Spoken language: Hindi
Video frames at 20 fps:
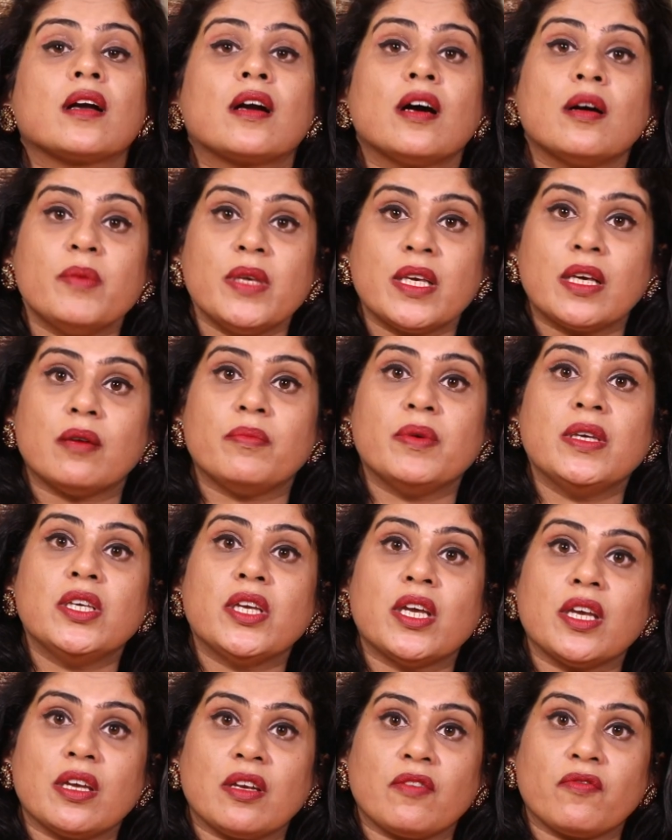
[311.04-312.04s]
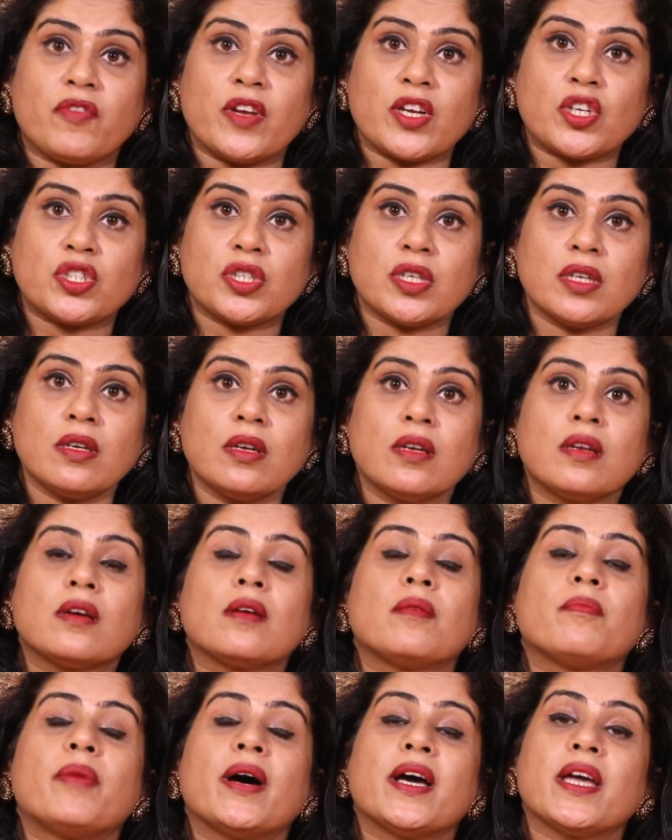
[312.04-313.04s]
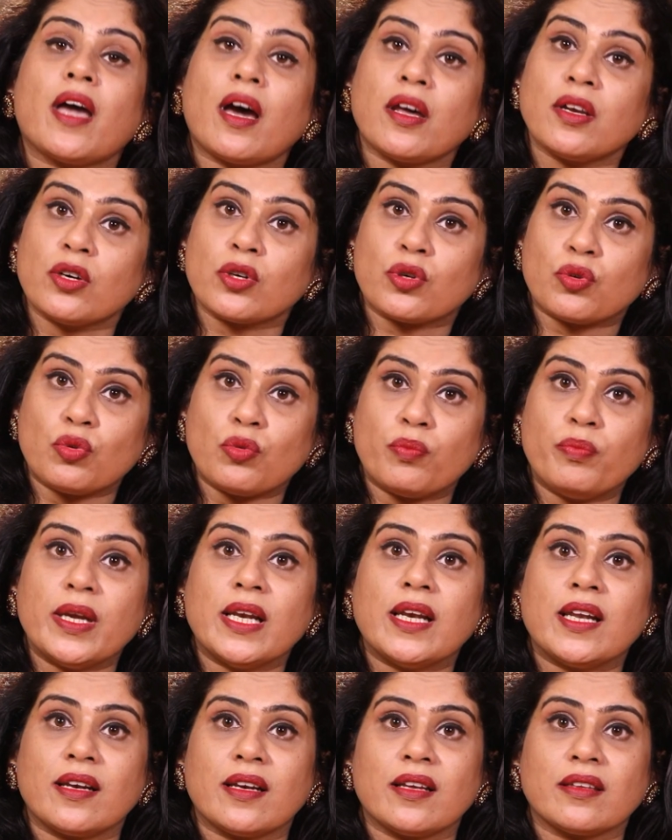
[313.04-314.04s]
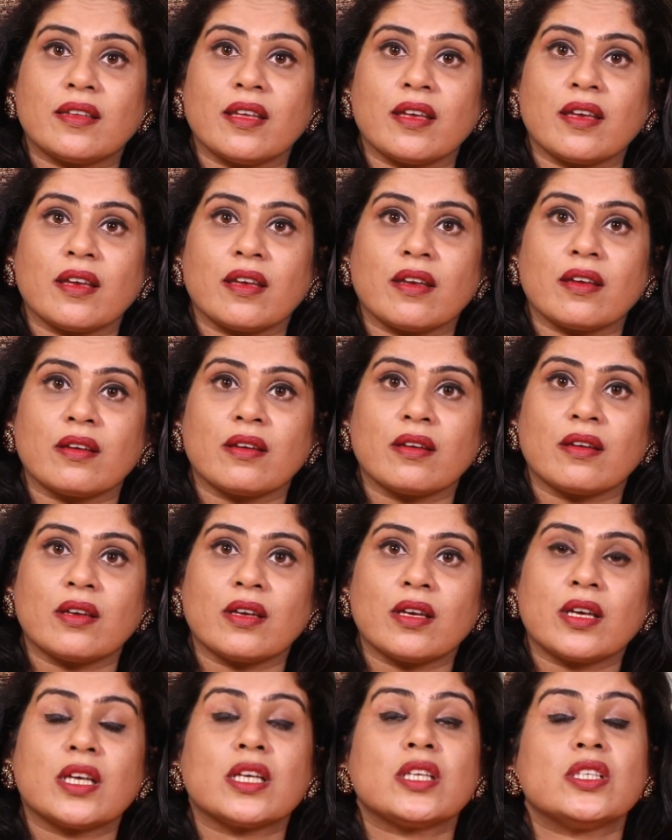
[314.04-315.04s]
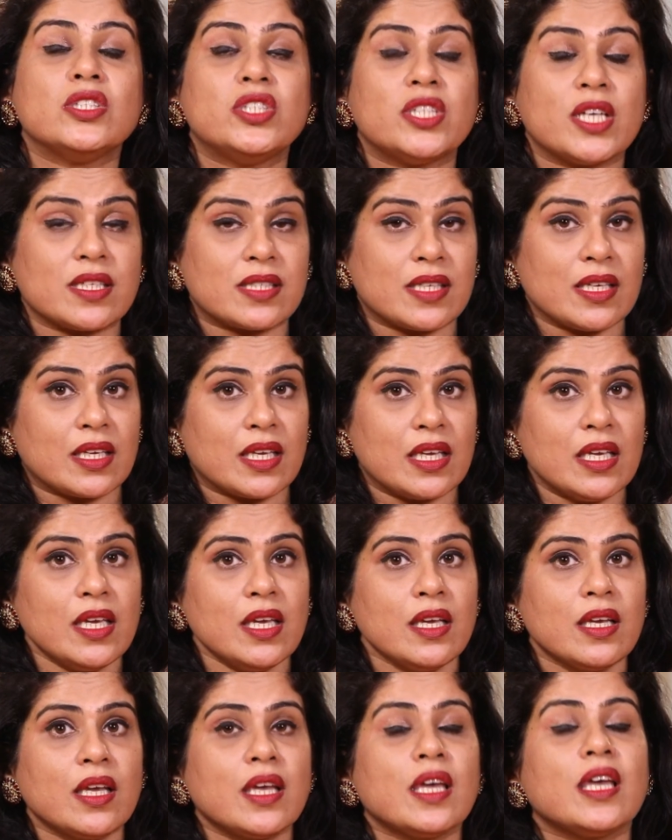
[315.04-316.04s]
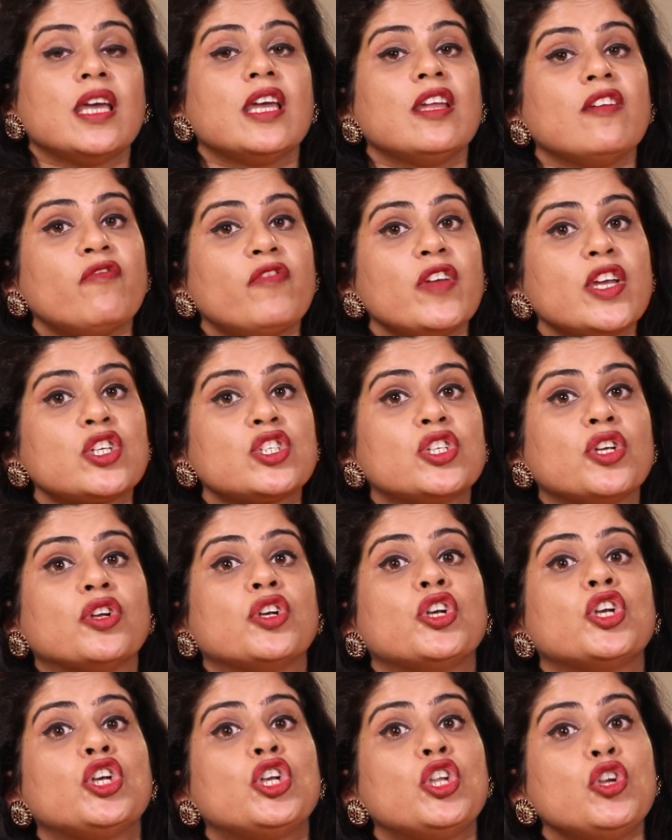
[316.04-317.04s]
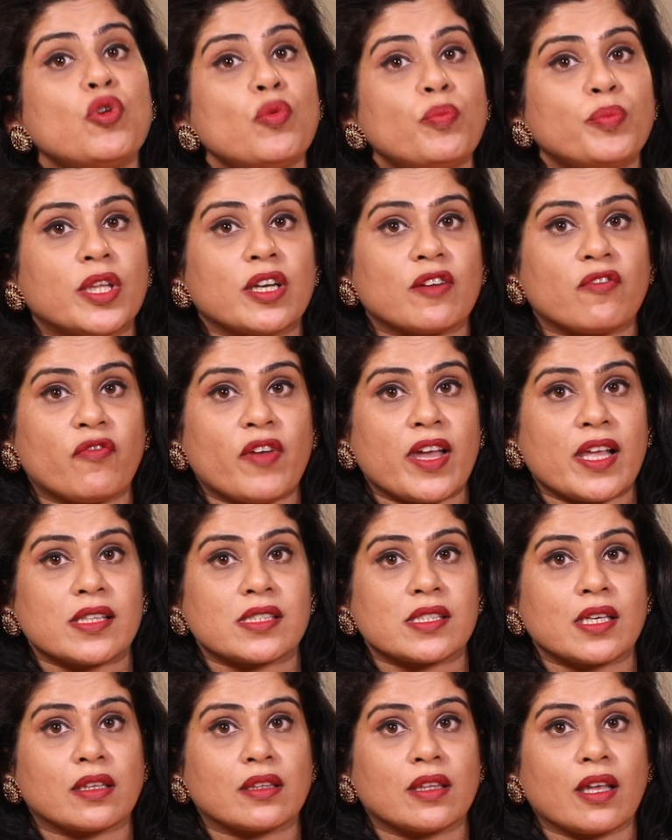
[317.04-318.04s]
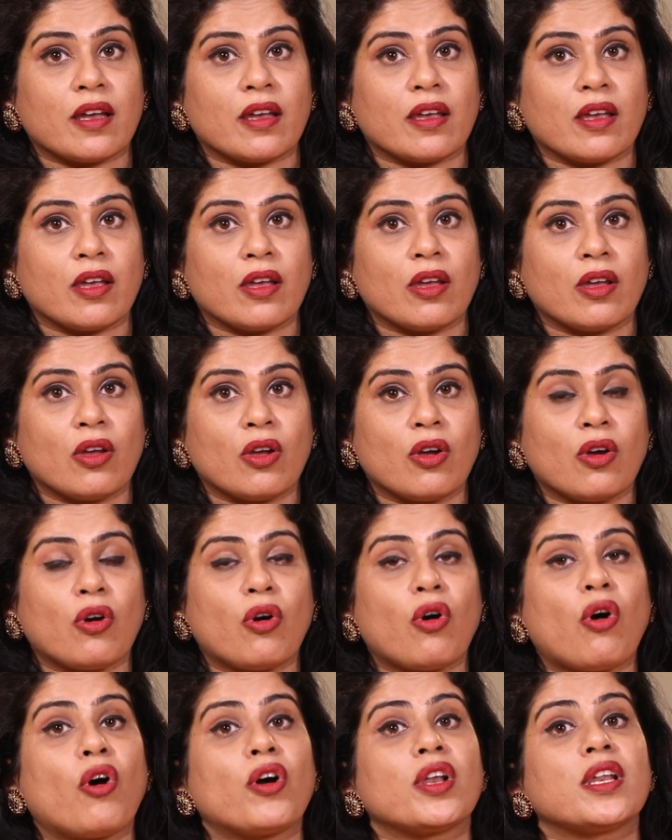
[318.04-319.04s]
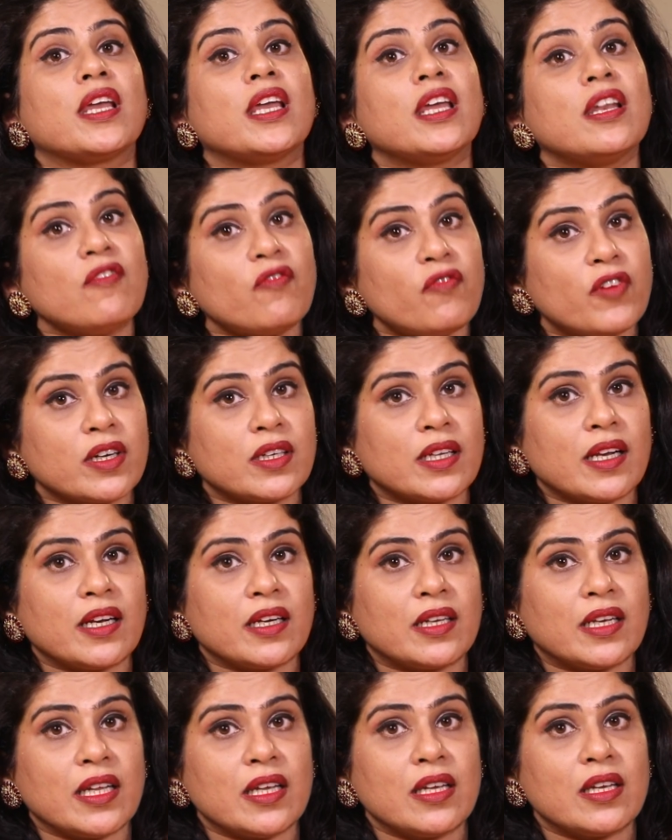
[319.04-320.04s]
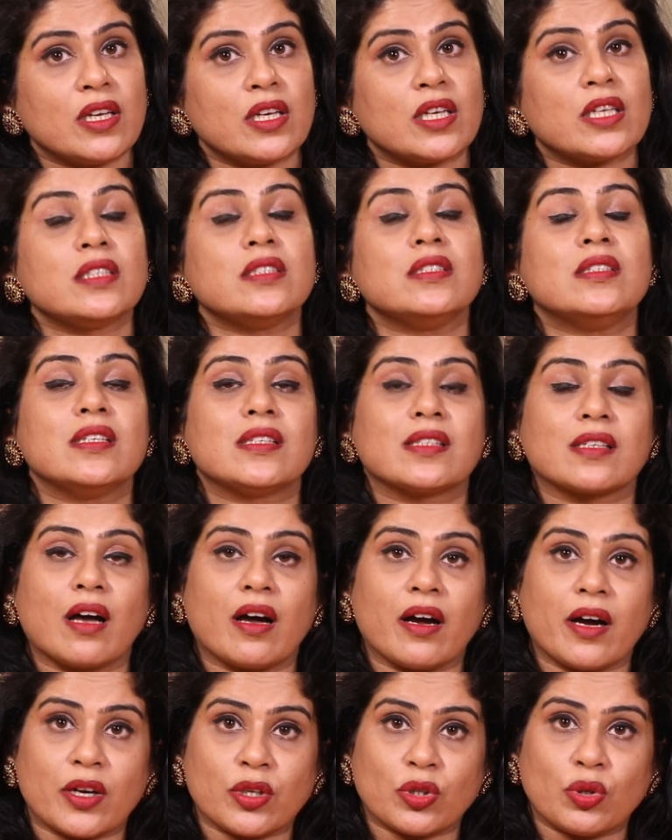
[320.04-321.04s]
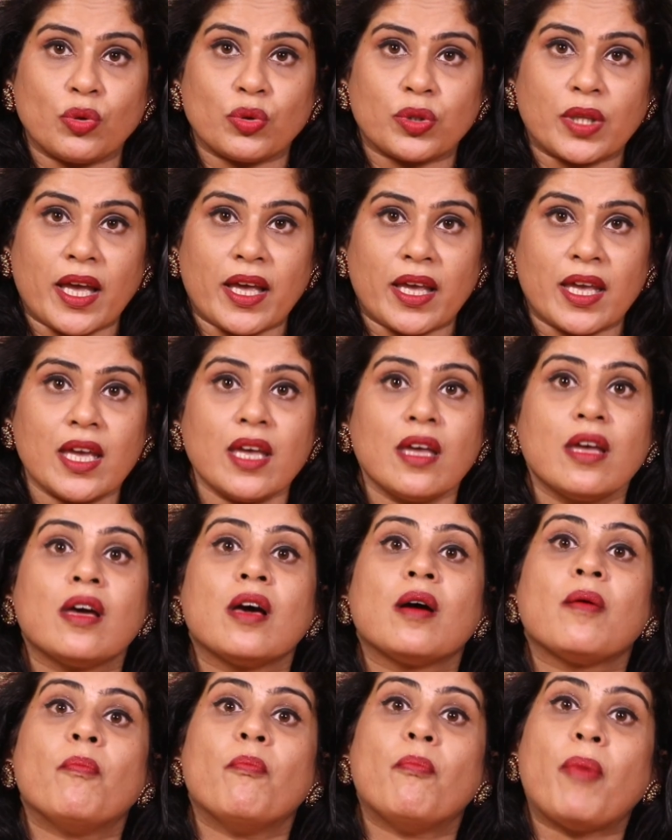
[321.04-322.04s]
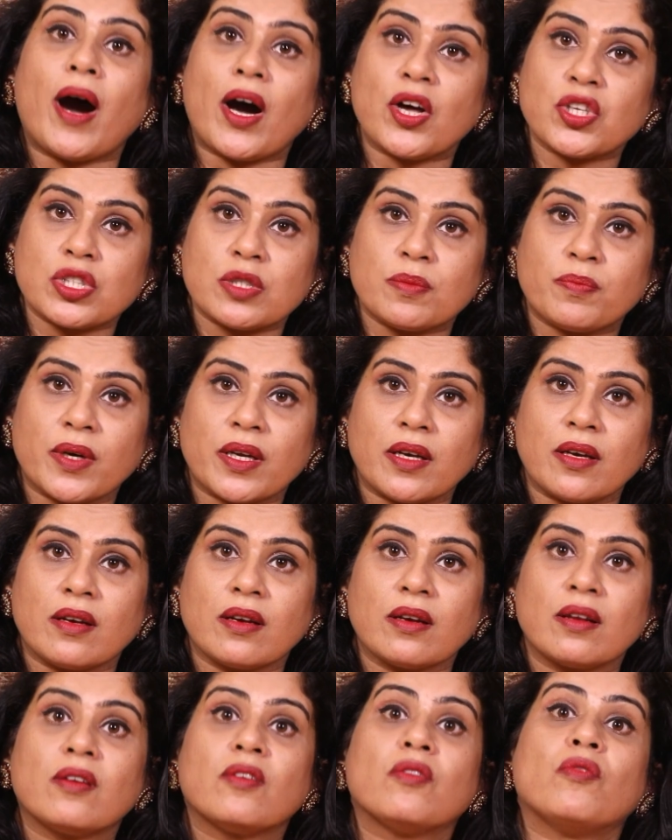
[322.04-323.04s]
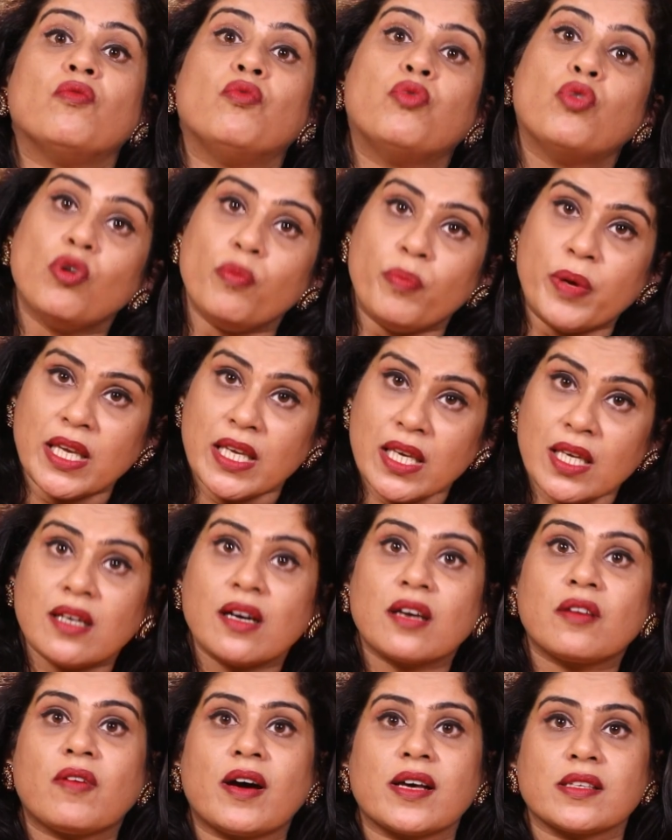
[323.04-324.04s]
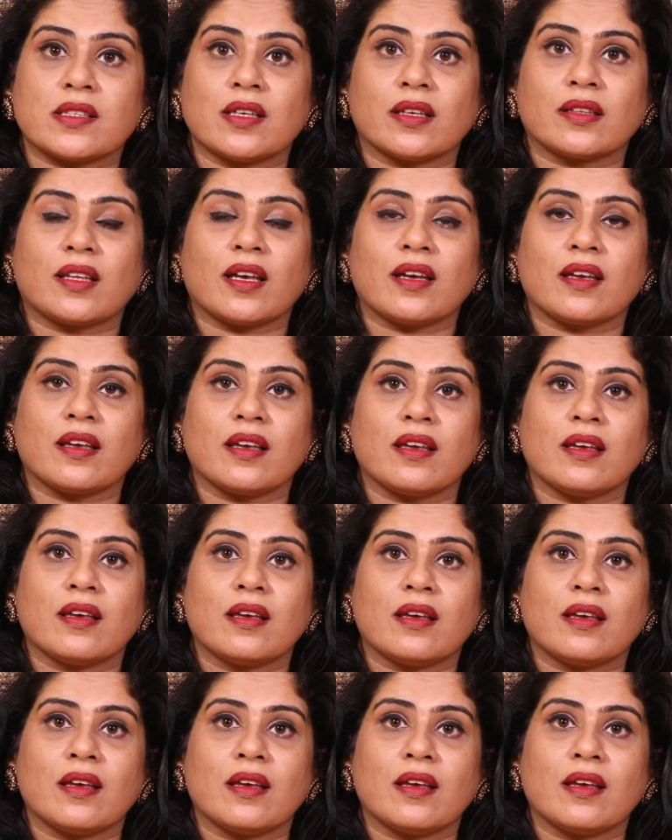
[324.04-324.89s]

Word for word: कभी कभी ये इन्फेक्शन भयानक रूप भी ले लेते हैं जैसे कि इन्फेक्शन ट्यूब तक फैल सकता है और इनफर्टिलिटी जिसका अर्थ होता है बांझपन वो भी करवा सकता है